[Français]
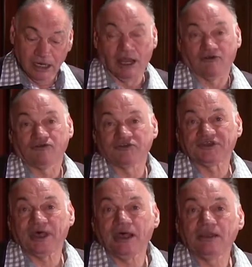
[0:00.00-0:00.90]
La
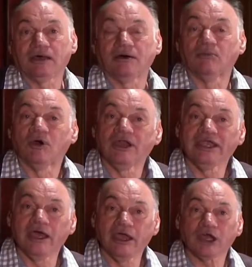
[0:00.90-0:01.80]
Fontaine,
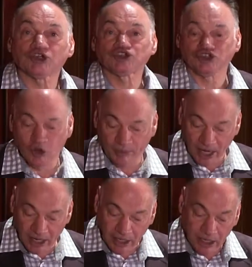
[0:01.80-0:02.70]
Molière,
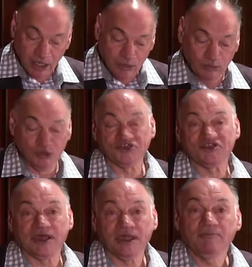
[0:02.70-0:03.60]
Chopin,
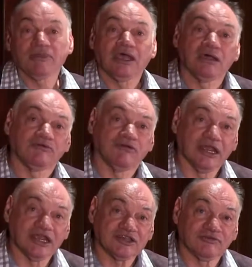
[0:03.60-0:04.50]
Musset,
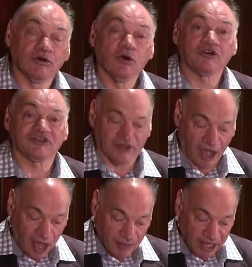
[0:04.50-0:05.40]
Félix Four,
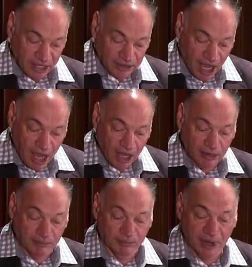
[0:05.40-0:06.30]
Sarah
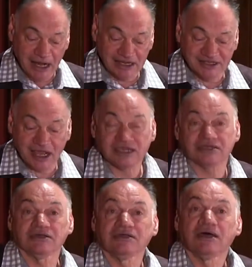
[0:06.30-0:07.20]
Bernard, Balzac,
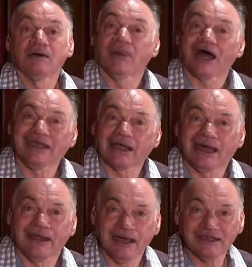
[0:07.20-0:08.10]
Maria
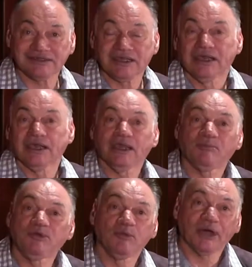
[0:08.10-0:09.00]
Callas et
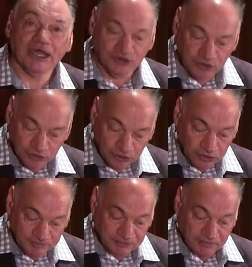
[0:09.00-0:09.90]
plus près de nous,